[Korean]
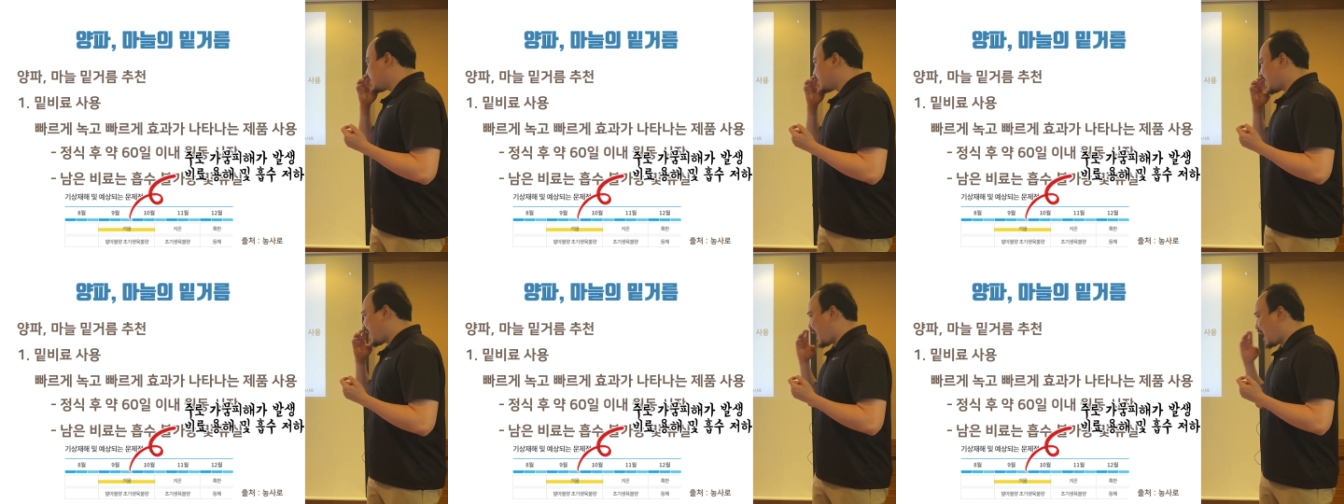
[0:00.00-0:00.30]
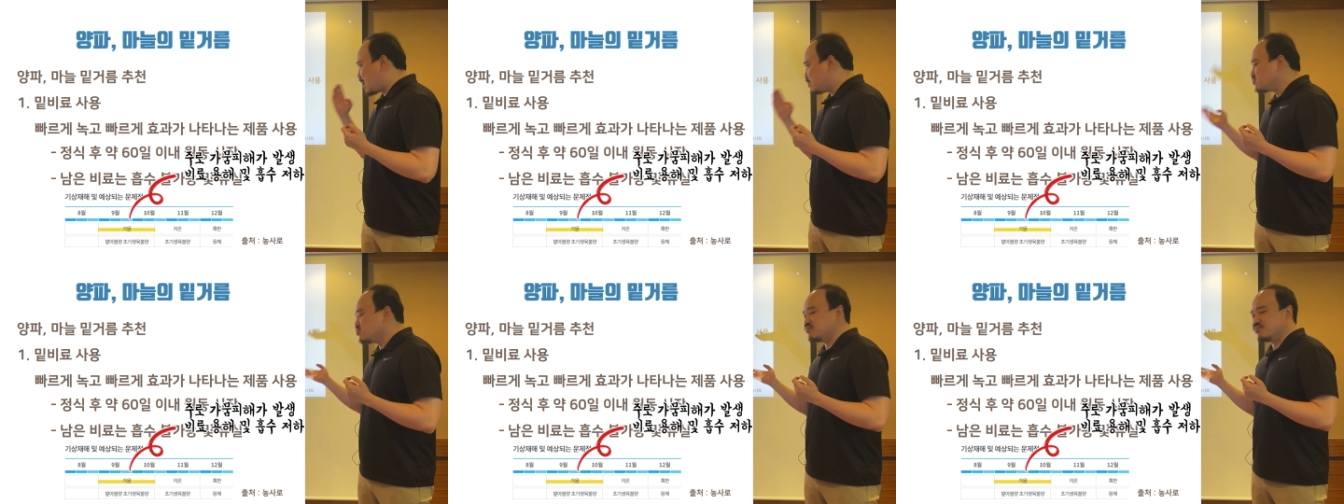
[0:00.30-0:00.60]

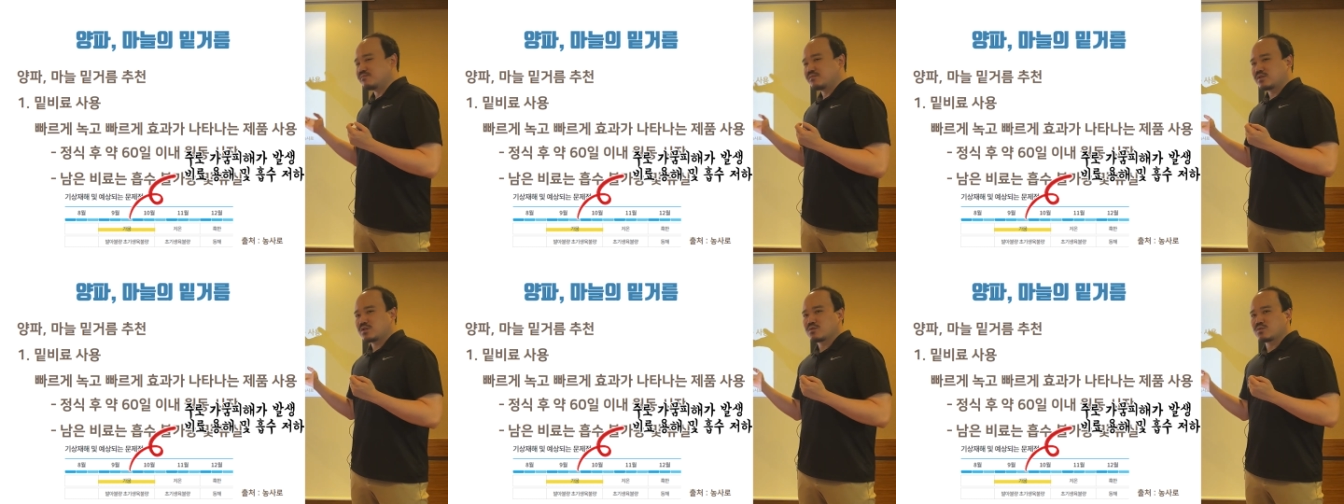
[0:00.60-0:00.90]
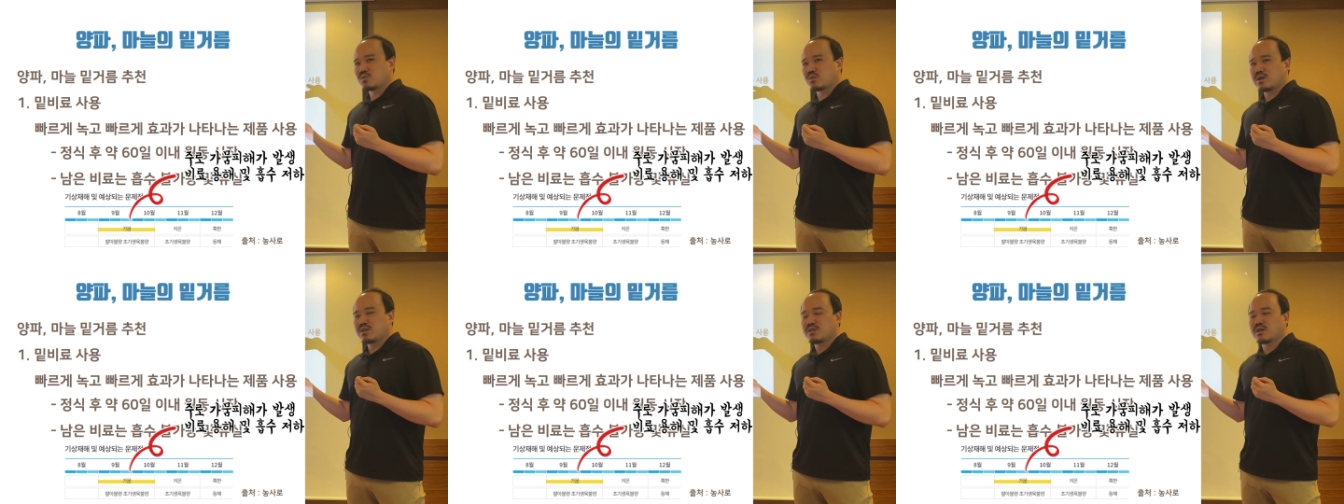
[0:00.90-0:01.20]
가뭄, 저
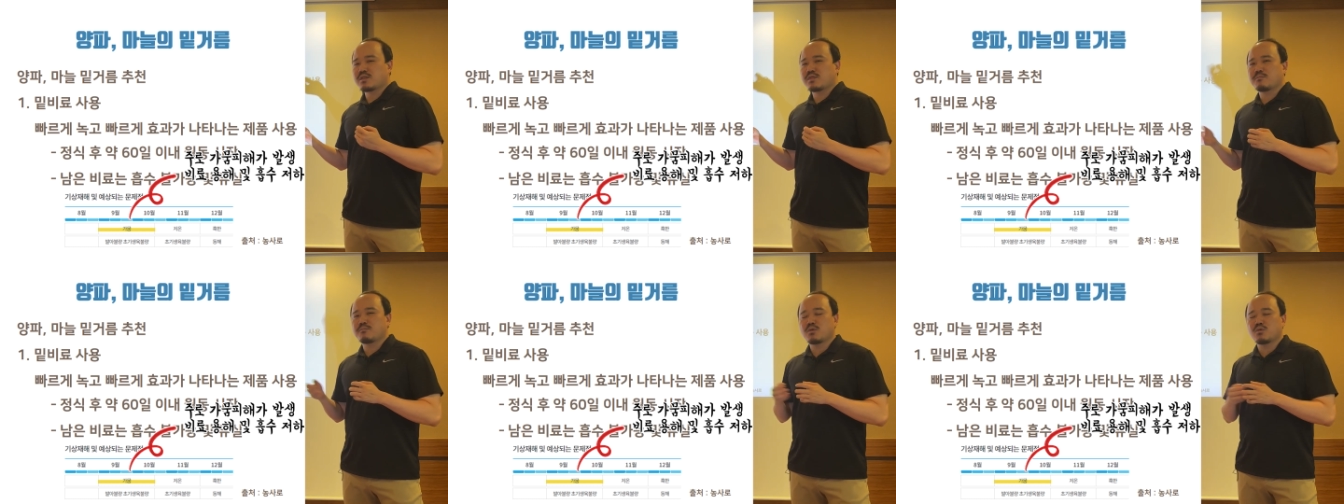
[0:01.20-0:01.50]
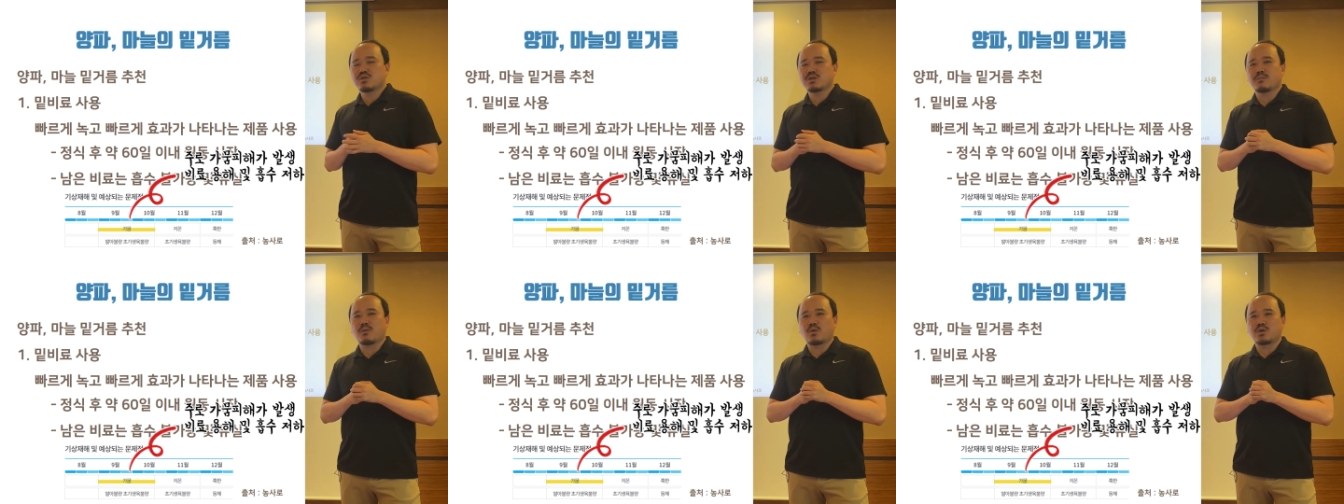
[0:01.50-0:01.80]
노란색
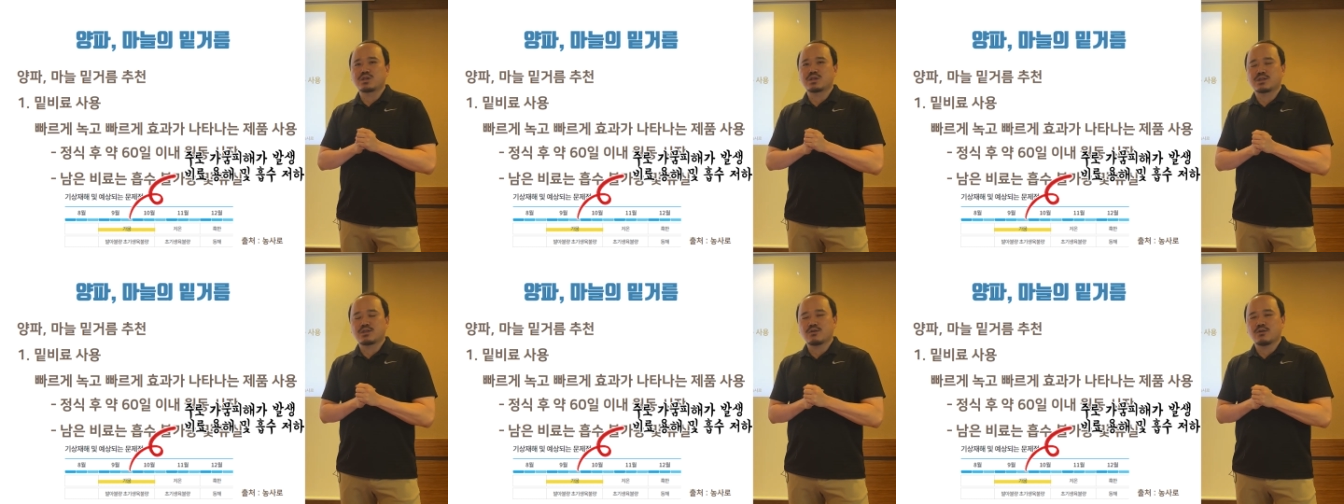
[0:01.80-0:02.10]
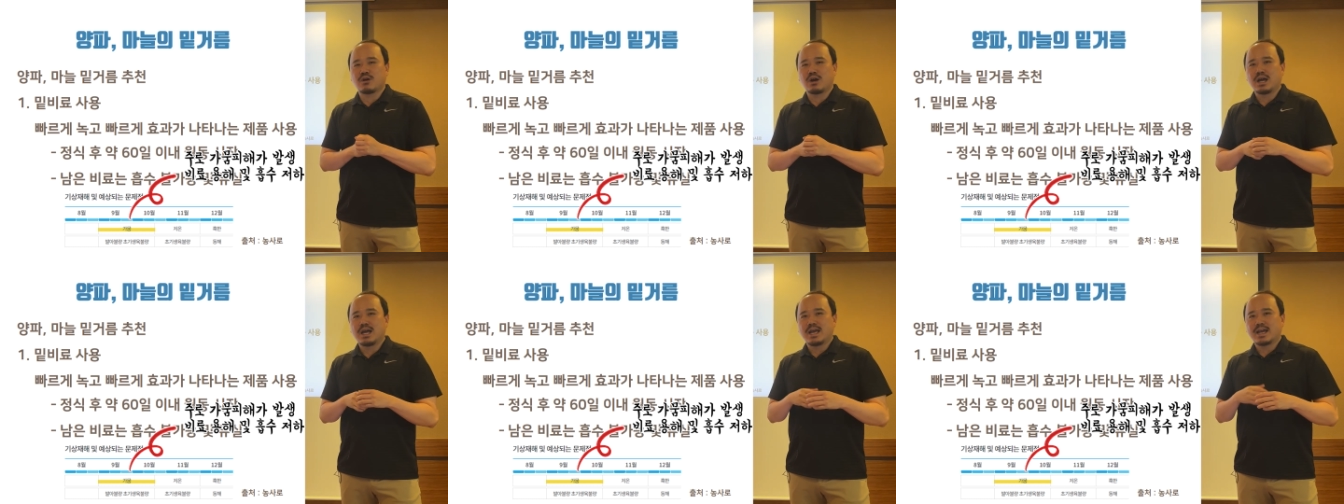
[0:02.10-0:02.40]
표시
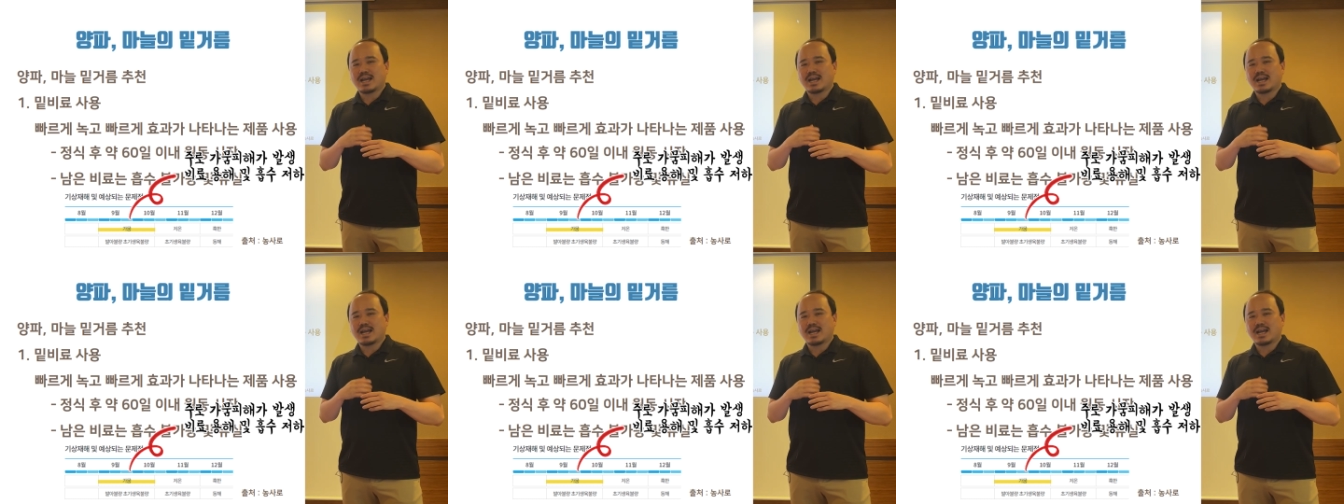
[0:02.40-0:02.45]
보이시죠?